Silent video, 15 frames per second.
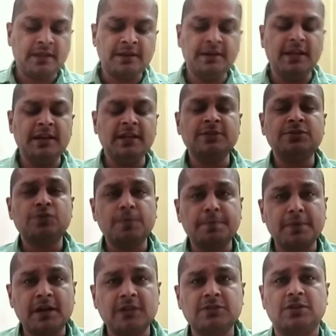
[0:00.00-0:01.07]
நிறைய
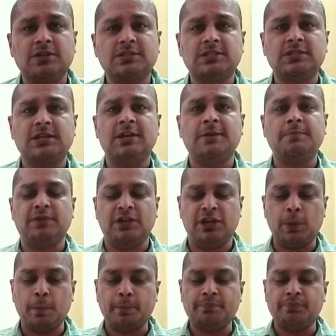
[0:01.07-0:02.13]
சூப்பரான சாஸஸ்லாம் ஆட் பண்ணி
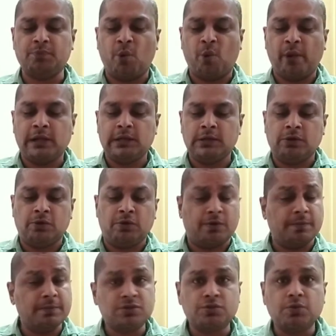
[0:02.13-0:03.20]

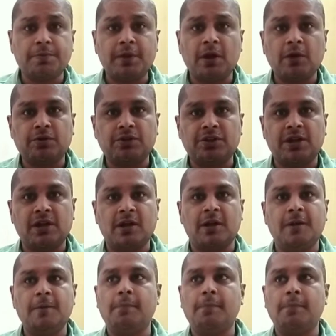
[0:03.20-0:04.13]
ரொம்ப சூப்பராக கொடுத்துருக்காங்க